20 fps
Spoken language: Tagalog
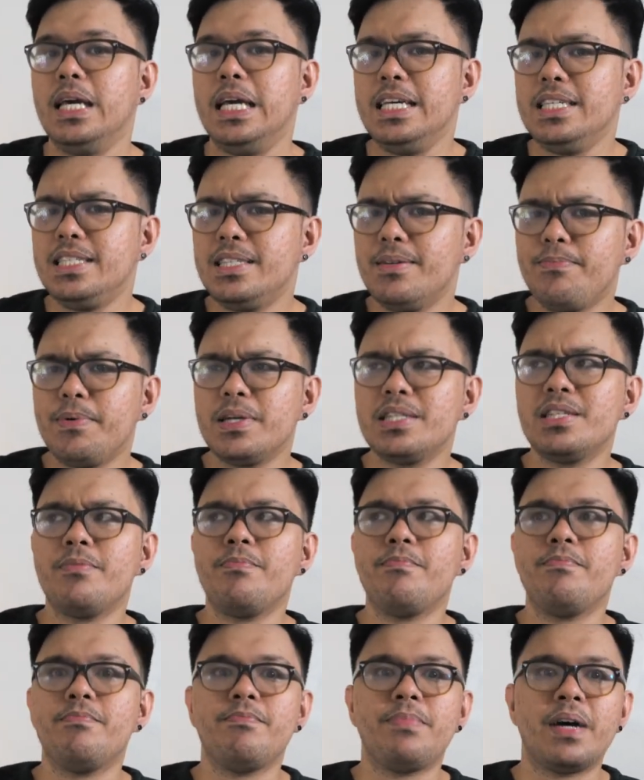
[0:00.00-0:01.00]
isa pa
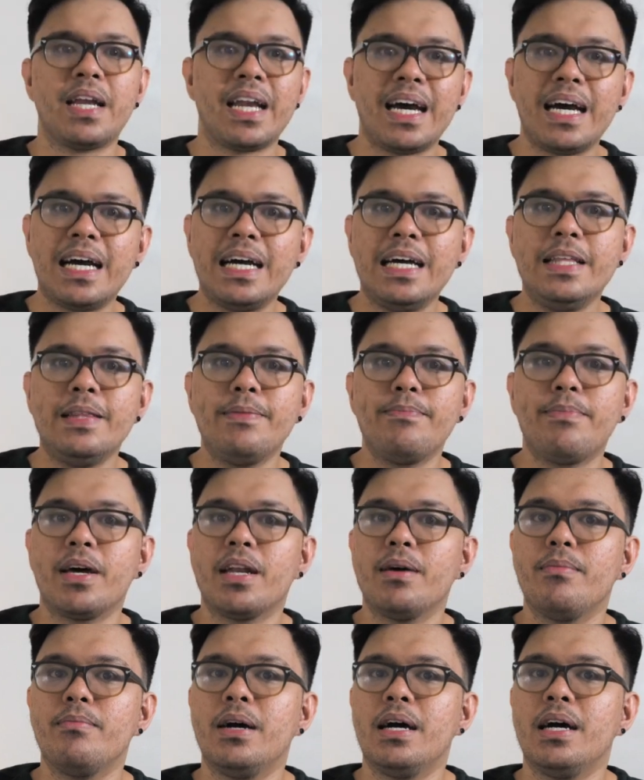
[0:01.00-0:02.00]
sa paraan
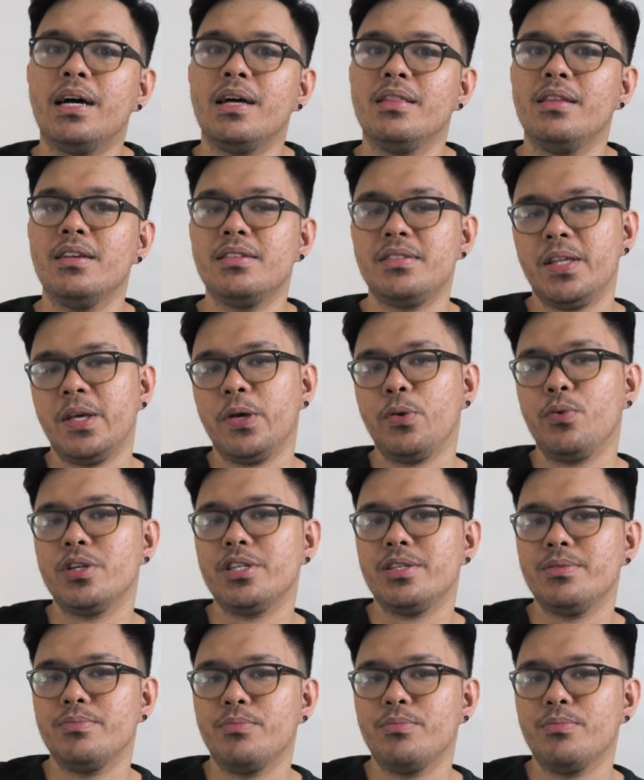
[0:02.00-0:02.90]
para ma-distinguish